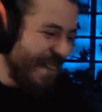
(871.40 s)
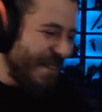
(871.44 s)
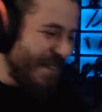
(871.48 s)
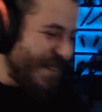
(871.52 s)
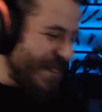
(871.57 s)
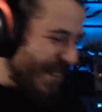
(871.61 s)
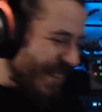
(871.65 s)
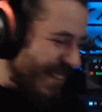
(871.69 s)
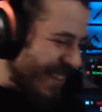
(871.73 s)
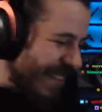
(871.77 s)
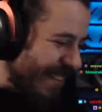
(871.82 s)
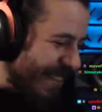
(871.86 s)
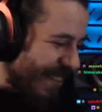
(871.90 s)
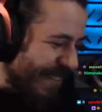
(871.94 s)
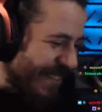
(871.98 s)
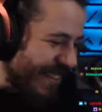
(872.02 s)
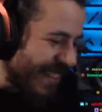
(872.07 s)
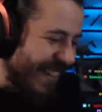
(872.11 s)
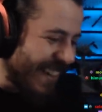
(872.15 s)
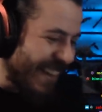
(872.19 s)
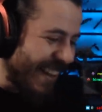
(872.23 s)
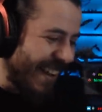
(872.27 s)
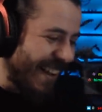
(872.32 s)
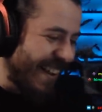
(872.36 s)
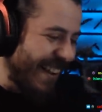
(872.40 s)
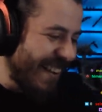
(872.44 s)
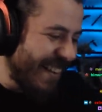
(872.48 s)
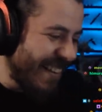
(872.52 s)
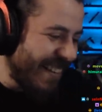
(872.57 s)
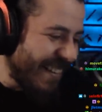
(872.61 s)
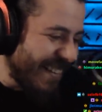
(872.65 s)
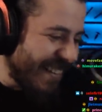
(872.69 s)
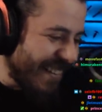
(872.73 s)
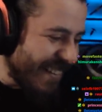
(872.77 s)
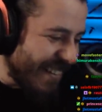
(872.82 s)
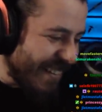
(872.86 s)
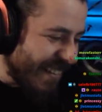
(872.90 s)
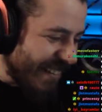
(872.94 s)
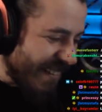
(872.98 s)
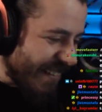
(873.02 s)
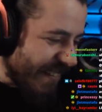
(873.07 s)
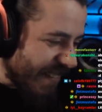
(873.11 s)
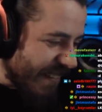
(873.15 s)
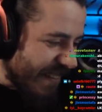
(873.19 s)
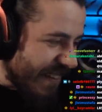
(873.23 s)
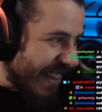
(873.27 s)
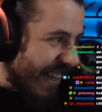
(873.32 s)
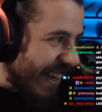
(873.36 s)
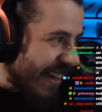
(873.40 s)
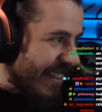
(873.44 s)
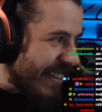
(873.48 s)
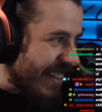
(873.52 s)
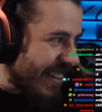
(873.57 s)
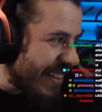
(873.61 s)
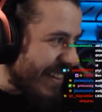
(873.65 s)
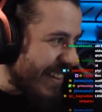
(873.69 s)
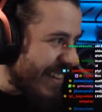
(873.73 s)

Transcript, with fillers: Oğlum çok sevmişsin ya. Yani...